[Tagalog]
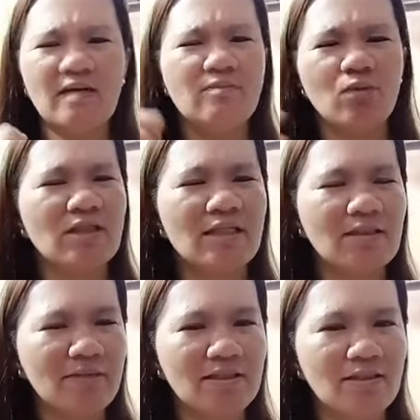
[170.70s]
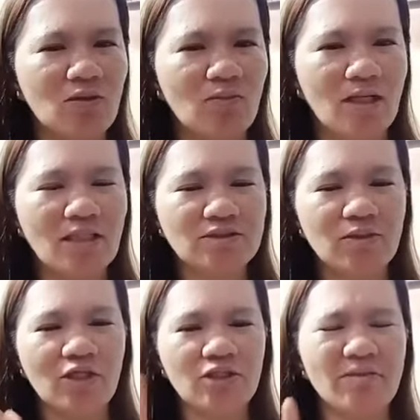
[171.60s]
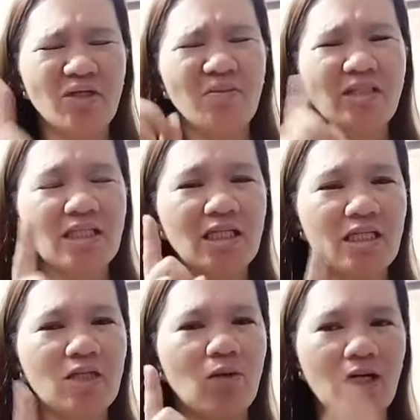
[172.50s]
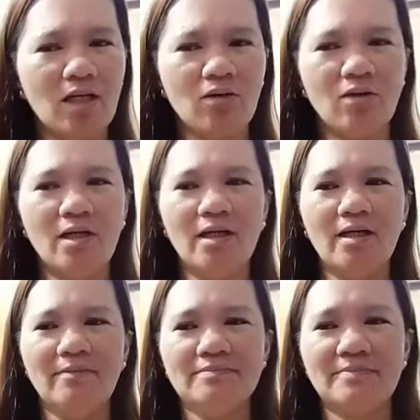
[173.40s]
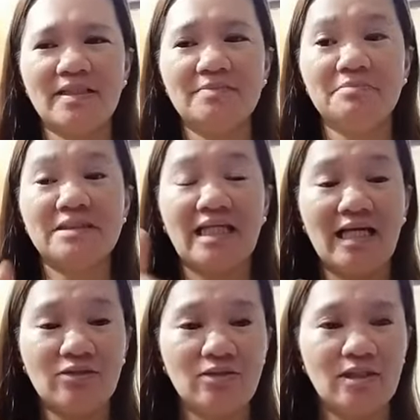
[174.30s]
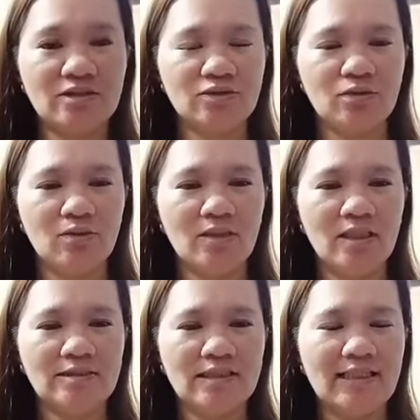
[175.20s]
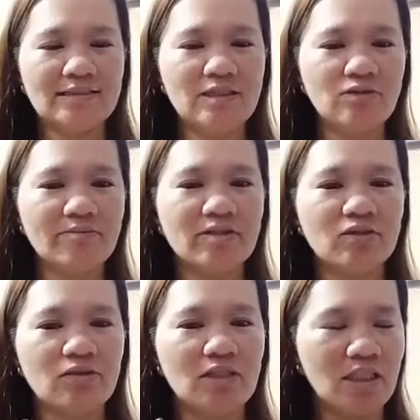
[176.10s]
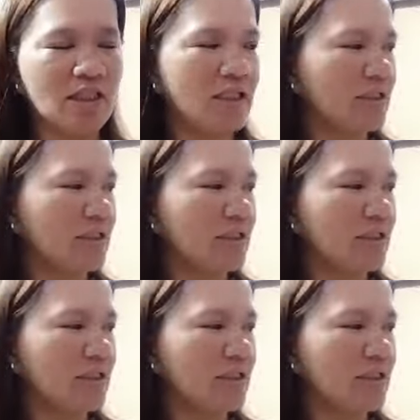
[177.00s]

dami kong ganap kaninang umaga. So, ngayon naman, ano man ginagawa ko pag sarado na. So, nagkataon naman today ay